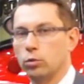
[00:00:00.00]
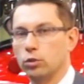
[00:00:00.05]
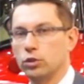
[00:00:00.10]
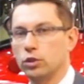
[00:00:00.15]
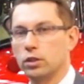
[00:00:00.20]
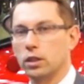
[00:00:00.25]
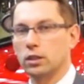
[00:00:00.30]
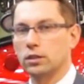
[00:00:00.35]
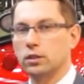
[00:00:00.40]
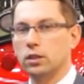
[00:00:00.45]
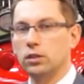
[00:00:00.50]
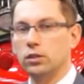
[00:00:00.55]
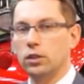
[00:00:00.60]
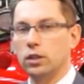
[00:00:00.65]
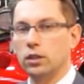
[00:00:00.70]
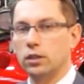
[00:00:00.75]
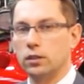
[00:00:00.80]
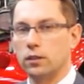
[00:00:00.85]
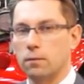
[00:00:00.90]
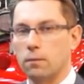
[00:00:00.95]
na błotnikach
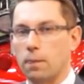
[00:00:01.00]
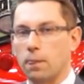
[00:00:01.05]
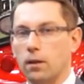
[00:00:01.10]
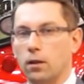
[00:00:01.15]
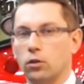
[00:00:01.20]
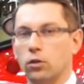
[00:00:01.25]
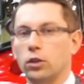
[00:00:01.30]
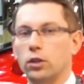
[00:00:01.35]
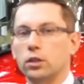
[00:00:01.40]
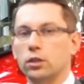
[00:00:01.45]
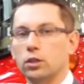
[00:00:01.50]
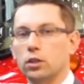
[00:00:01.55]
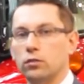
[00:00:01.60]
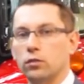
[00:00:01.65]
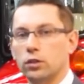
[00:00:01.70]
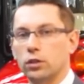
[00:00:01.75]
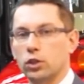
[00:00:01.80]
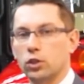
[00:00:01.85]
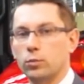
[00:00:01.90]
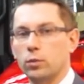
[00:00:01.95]
tylnych.
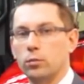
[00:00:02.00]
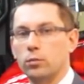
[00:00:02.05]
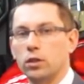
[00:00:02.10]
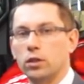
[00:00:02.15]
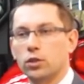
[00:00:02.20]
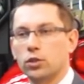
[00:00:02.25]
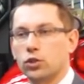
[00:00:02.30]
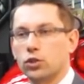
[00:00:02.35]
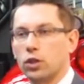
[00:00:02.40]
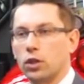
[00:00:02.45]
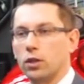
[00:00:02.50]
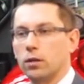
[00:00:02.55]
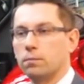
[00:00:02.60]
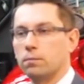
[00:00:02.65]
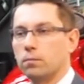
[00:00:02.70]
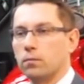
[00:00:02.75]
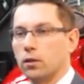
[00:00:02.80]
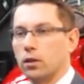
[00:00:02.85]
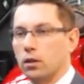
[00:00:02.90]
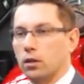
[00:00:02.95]
Dodatkowo też mamy jeszcze
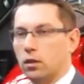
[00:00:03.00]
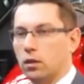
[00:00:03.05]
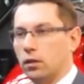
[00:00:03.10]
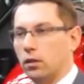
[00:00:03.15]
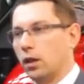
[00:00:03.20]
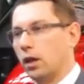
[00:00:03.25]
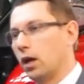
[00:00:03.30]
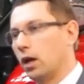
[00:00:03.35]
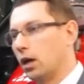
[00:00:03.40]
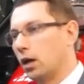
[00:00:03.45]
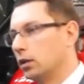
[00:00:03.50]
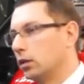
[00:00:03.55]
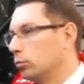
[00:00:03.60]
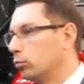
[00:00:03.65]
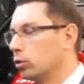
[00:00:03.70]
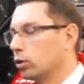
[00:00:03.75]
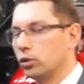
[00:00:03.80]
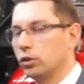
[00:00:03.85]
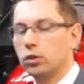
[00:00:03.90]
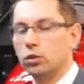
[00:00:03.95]
na
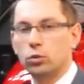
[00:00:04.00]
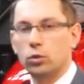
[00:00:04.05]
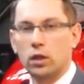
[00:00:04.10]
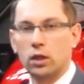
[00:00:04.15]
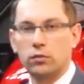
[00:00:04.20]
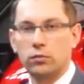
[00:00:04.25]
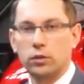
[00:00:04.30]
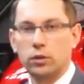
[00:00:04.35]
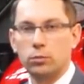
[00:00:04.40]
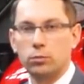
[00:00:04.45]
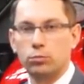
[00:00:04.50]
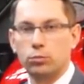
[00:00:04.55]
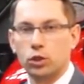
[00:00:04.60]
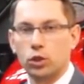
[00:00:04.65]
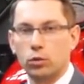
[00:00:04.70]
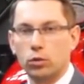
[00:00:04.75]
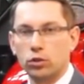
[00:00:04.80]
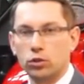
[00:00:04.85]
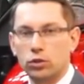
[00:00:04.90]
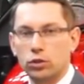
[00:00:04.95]
błotniku lewym
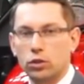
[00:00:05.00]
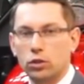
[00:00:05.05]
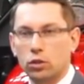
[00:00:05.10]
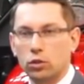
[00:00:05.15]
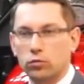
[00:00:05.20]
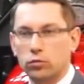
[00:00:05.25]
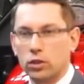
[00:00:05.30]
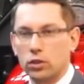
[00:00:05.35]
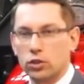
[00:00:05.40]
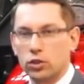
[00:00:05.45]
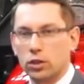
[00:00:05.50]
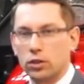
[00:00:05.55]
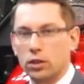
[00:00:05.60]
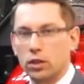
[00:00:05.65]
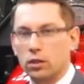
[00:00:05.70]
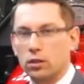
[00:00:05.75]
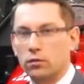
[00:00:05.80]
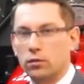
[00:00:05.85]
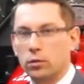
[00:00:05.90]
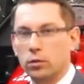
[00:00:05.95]
przełącznik od
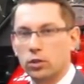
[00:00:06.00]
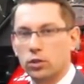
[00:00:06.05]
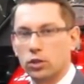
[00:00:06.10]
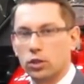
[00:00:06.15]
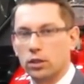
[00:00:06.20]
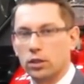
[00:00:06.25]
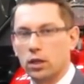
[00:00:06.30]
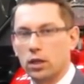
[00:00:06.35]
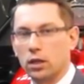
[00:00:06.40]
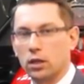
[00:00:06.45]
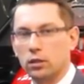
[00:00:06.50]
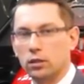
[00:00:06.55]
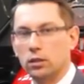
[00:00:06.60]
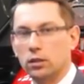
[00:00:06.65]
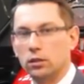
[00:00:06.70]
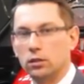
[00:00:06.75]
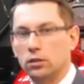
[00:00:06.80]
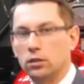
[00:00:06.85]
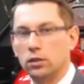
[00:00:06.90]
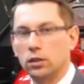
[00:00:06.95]
włączania i wyłączania
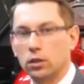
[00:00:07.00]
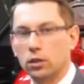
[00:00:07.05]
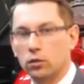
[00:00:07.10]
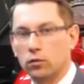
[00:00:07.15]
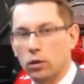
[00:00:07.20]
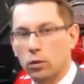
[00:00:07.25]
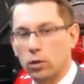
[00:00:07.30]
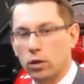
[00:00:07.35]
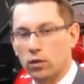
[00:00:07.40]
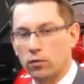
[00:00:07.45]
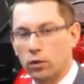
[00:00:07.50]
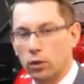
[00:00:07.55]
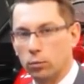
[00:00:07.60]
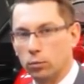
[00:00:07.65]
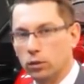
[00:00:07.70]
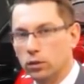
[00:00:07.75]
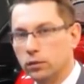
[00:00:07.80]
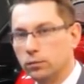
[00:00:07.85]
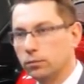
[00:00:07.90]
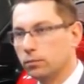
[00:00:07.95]
tylnego wałka WOM.